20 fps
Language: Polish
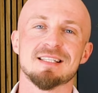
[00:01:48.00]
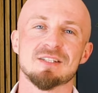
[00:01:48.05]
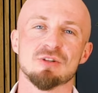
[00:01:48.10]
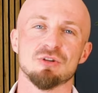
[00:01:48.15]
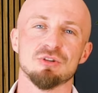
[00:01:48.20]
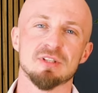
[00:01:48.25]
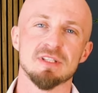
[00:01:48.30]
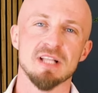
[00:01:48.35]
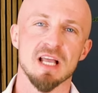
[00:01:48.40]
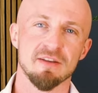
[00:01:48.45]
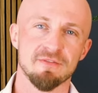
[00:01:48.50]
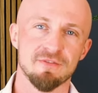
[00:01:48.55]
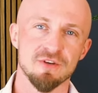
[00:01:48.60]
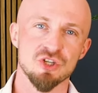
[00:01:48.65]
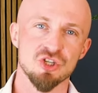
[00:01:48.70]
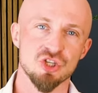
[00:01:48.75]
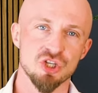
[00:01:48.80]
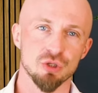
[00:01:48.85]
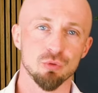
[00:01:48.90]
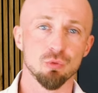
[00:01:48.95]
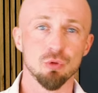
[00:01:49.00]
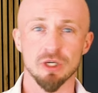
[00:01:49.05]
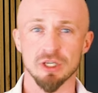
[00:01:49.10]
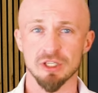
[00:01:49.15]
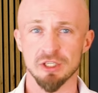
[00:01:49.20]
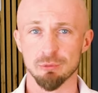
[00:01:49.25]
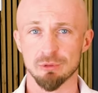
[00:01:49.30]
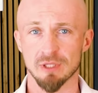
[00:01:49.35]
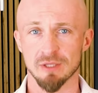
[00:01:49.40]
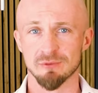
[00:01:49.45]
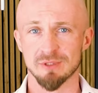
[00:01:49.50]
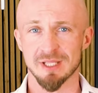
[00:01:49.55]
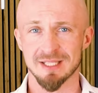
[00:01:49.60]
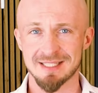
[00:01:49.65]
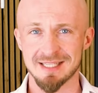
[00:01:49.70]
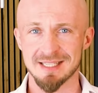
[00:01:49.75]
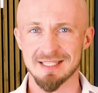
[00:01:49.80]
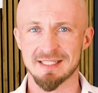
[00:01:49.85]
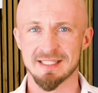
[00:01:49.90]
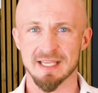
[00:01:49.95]
Sąd Najwyższy uchylił tę
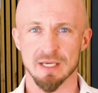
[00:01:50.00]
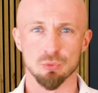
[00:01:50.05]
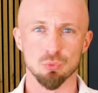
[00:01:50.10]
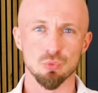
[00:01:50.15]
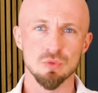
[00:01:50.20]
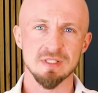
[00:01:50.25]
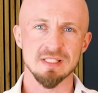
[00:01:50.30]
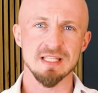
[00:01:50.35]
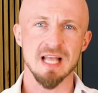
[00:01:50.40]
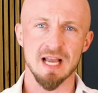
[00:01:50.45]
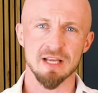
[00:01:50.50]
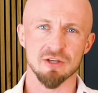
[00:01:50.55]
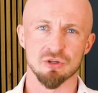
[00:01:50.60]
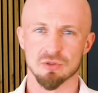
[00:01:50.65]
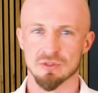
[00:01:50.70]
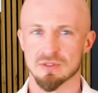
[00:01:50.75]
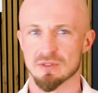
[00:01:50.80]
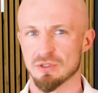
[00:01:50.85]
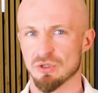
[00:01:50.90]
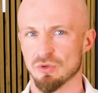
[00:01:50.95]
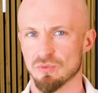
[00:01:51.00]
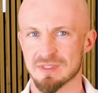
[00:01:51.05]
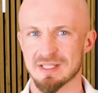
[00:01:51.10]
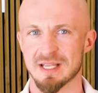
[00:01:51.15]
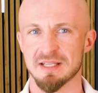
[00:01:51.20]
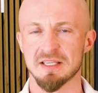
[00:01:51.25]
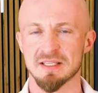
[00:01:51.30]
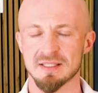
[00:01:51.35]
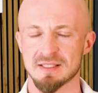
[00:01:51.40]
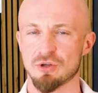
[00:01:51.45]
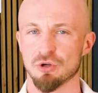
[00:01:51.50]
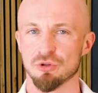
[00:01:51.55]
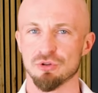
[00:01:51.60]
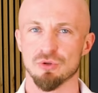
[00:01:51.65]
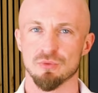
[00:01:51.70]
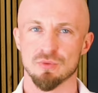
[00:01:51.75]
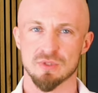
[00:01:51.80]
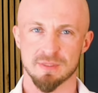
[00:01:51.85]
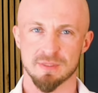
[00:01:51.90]
decyzję, uznając ją za niezgodną